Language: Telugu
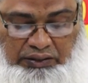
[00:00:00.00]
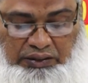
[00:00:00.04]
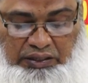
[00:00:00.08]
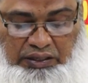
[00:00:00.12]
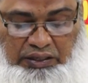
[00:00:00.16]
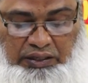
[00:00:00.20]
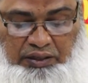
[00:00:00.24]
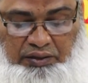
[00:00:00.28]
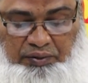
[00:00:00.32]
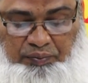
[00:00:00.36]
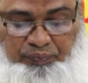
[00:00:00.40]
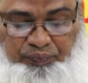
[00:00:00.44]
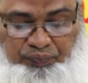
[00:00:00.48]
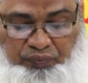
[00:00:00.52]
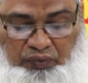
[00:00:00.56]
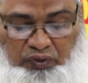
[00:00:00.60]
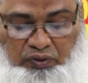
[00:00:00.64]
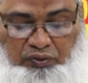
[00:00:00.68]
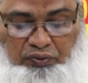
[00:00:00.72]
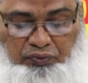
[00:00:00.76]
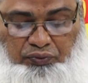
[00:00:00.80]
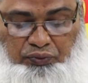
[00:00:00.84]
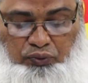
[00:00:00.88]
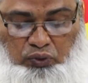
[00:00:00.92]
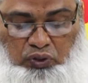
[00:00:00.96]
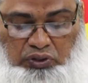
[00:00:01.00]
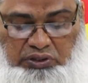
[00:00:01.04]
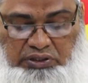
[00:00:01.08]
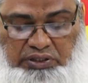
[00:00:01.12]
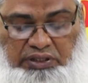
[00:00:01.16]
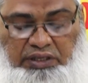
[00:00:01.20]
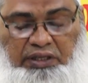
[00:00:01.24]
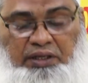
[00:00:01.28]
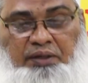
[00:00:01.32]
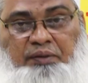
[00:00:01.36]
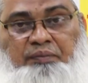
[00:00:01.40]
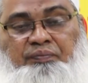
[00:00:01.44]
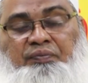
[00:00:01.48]
ఈ ఫోర్
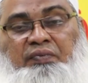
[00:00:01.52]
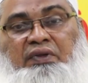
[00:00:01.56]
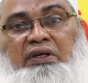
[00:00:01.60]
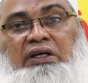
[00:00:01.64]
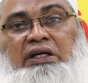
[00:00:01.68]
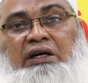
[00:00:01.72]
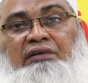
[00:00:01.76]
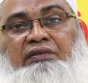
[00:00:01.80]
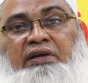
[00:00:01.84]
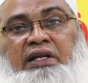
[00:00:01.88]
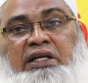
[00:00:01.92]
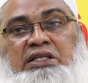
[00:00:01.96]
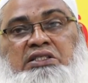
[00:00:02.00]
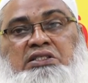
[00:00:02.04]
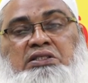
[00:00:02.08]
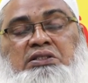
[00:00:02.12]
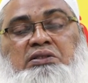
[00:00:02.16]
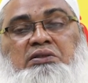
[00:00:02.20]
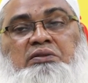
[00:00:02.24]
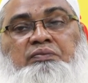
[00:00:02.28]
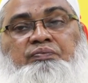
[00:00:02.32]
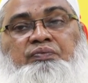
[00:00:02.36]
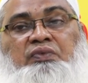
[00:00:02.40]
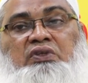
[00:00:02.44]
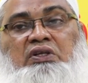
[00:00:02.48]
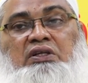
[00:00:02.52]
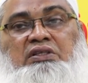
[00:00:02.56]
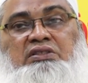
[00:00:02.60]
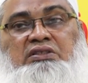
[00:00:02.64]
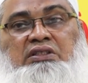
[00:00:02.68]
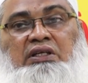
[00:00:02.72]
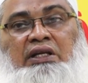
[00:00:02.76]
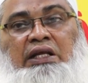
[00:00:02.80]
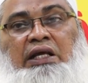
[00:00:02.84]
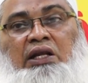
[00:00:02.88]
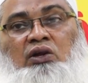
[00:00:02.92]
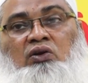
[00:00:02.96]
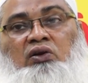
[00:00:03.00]
జీ కవరేజ్
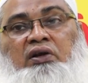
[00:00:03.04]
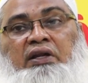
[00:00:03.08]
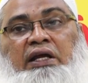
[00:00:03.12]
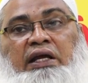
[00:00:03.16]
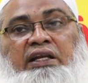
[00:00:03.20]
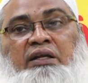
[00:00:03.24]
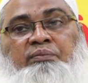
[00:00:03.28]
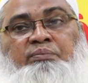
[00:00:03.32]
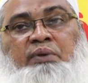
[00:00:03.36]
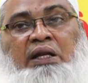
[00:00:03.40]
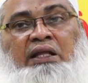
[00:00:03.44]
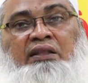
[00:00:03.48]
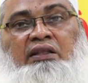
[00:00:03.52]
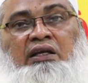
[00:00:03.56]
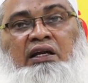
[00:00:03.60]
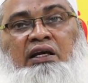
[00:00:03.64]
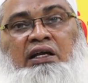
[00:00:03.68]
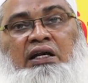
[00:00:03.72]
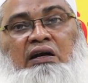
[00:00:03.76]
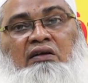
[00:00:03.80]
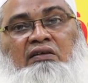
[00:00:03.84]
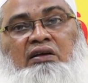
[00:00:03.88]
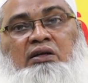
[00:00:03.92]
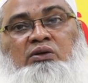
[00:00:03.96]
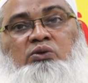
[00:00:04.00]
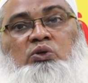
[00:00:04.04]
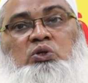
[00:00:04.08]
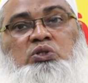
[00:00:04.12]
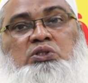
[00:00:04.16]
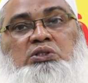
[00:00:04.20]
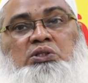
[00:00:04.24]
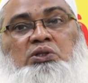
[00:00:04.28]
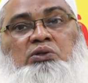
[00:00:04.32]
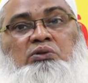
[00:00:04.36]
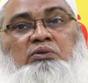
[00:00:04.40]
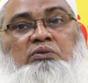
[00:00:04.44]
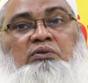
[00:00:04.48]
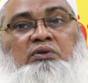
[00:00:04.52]
జిల్లాలోని అన్ని ప్రాంతాలకు రావడం
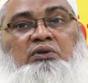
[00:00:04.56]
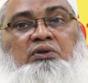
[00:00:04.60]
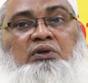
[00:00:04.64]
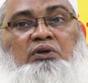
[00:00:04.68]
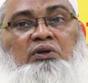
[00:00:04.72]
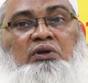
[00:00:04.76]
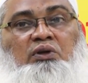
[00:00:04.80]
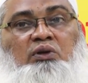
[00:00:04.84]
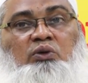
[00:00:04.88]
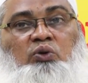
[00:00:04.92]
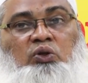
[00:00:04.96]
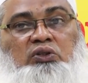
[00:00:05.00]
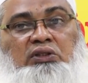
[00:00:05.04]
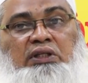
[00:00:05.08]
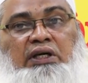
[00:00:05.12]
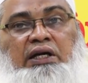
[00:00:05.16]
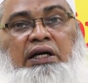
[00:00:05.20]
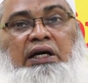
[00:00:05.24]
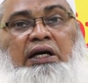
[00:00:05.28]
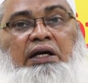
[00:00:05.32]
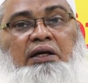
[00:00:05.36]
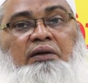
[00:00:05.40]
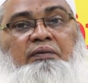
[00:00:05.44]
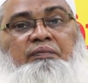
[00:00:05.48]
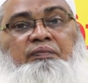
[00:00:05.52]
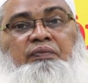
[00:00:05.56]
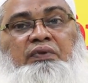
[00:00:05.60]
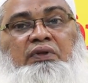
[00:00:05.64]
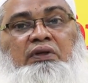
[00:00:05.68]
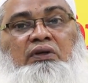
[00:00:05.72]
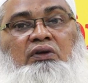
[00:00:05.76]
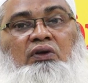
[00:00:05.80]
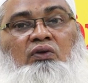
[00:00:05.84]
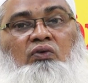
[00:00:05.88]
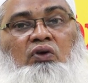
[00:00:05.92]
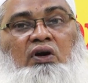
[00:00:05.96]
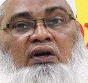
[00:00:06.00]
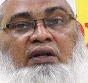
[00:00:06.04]
కోసం కొత్తగా
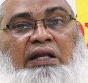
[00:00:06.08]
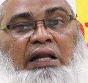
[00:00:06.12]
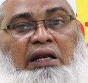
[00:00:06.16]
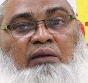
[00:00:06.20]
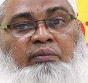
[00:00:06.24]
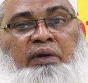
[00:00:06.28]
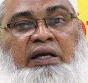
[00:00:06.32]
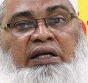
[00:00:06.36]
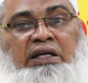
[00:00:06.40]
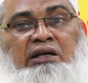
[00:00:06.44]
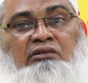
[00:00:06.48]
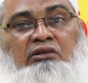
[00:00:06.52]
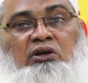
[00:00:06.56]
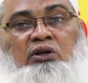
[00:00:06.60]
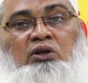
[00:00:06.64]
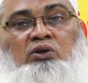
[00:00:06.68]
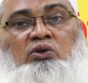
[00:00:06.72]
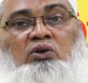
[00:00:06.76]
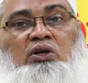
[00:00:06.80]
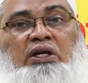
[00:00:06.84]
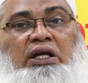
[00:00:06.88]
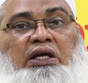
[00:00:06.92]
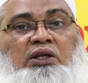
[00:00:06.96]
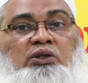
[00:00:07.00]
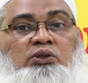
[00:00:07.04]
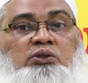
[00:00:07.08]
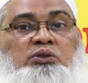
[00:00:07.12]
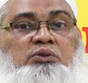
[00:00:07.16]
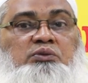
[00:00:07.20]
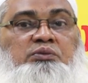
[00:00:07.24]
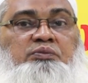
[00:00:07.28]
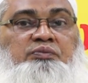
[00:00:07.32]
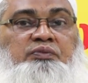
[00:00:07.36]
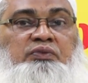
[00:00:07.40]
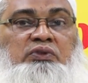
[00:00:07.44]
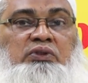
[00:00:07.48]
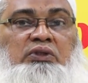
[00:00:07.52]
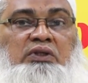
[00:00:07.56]
ఒక నలభై టవర్లు కూడాను
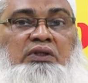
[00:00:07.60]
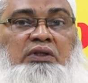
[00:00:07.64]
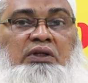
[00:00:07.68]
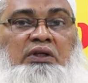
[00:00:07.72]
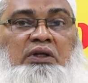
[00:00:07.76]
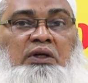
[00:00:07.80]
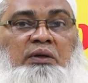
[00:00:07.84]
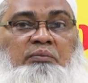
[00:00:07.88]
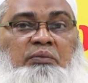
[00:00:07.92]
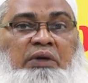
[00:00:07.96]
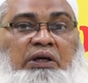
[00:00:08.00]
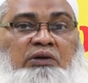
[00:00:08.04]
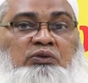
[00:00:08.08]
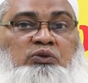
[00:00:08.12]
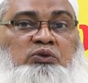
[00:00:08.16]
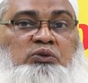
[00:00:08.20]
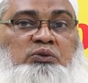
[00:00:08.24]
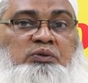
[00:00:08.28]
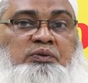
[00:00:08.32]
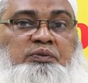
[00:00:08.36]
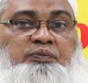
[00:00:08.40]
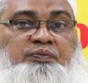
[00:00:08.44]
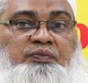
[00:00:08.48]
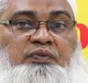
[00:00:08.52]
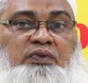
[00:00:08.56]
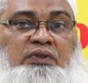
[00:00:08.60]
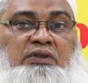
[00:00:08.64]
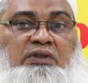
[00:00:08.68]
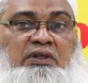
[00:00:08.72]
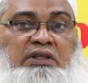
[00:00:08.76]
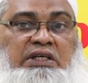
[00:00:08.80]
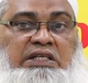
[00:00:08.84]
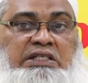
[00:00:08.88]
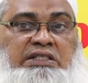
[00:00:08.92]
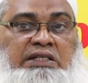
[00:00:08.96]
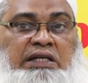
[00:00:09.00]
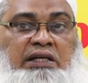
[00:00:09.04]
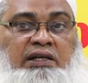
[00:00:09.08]
మేము
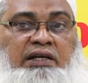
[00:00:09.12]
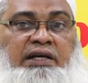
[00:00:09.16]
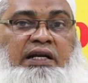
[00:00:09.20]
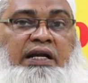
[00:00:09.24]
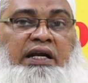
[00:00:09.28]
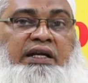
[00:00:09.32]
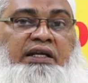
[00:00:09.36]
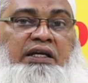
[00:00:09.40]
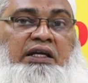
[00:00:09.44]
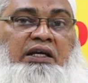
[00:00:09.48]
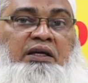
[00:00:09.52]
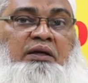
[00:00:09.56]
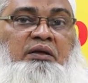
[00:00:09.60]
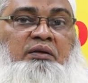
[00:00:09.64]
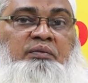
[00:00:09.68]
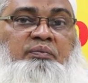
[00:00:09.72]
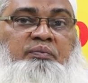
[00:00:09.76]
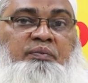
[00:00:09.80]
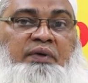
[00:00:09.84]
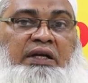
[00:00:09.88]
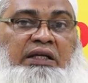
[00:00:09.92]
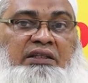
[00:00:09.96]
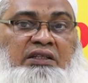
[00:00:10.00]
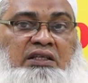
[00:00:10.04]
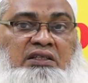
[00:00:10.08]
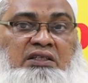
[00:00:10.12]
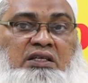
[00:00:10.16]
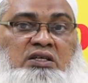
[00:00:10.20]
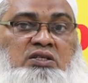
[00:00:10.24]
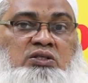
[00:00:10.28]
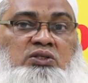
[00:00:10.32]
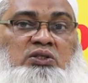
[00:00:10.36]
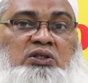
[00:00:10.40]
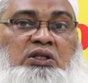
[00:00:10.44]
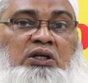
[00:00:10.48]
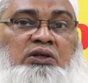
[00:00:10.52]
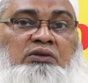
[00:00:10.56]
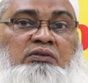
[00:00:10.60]
ఇన్స్టాల్ చేయడానికి ప్రయత్నం
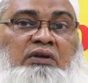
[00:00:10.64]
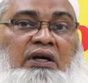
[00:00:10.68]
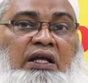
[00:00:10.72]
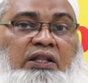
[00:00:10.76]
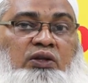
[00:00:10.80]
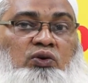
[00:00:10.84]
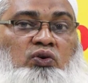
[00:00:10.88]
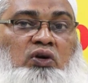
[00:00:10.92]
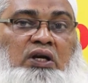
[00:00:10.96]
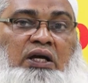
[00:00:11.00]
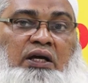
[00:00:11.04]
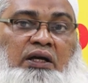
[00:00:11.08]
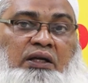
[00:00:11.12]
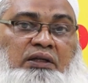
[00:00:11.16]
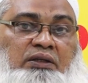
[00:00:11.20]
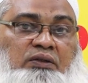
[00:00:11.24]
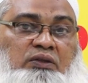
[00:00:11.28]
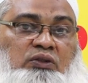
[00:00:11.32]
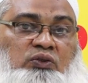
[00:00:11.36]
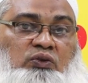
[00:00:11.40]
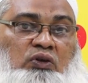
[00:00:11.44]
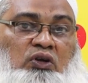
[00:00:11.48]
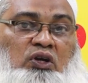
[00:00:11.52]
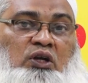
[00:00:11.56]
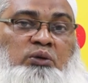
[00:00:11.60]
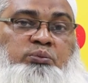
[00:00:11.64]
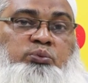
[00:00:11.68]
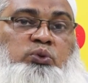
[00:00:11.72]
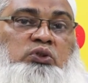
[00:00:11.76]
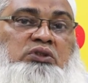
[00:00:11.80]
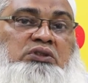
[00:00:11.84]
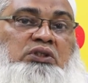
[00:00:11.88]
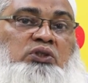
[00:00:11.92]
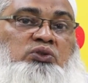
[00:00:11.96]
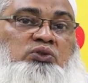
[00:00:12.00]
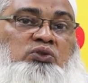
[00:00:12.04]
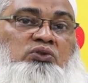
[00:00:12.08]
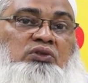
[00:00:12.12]
చేస్తున్నాం అది కూడా త్వరలో
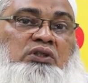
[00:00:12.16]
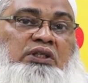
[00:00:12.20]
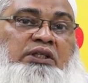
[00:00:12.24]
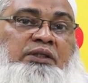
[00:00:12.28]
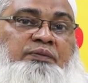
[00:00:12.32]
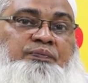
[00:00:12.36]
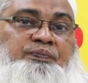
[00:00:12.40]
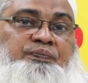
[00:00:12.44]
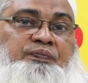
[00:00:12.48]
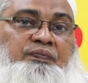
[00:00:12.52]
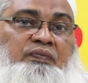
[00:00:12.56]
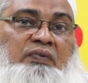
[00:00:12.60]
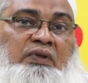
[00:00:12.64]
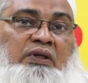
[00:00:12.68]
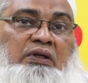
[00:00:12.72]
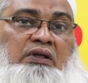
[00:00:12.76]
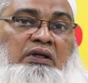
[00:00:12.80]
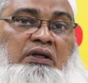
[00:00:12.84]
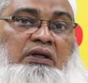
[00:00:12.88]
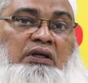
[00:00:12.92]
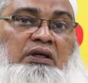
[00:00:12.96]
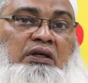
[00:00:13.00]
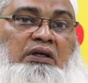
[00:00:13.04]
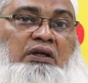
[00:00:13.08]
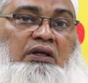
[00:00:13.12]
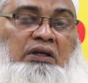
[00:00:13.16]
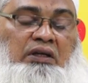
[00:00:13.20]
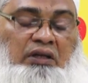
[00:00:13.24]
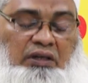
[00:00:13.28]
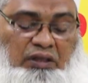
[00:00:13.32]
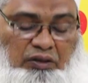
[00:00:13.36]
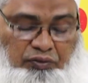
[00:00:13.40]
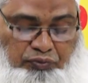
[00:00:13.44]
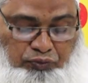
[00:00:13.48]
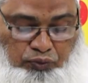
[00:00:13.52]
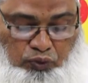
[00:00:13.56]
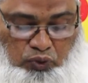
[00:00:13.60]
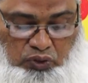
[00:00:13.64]
పూర్తవుతుంది
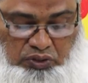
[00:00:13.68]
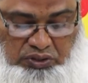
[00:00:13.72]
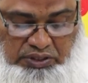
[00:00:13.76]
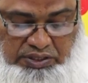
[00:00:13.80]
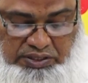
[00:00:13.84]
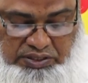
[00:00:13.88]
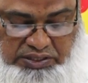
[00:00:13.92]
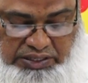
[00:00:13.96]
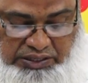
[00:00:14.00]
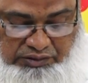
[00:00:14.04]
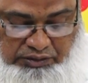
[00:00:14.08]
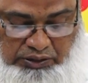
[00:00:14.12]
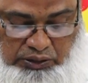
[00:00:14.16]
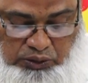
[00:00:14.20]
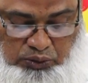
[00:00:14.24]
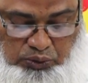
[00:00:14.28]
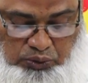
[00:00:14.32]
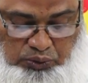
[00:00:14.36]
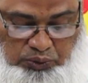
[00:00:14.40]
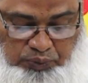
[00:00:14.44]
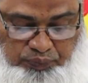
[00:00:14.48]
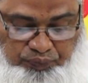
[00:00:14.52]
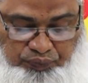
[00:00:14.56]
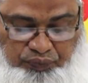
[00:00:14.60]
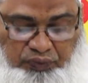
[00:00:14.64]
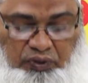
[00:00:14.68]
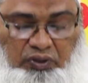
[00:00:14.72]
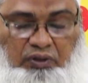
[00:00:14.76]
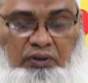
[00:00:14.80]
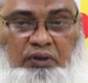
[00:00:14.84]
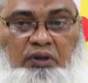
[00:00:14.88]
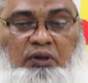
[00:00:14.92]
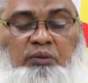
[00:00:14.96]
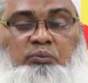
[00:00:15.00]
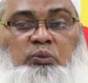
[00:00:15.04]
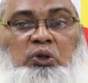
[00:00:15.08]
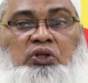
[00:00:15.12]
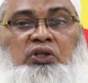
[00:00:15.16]
ఈ ఫోర్ జీ సేవలు
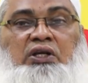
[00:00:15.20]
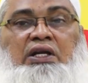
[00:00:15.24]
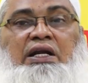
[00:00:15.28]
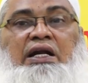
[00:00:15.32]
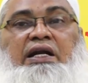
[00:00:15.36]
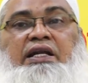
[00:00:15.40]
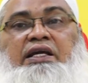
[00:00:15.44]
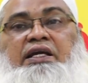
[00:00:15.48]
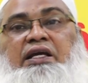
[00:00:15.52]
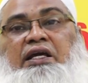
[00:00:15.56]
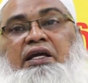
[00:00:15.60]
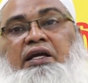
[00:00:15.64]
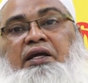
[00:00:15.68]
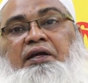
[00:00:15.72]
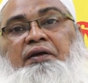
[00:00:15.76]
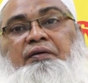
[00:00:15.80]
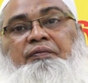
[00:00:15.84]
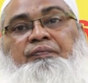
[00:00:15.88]
పొందడానికి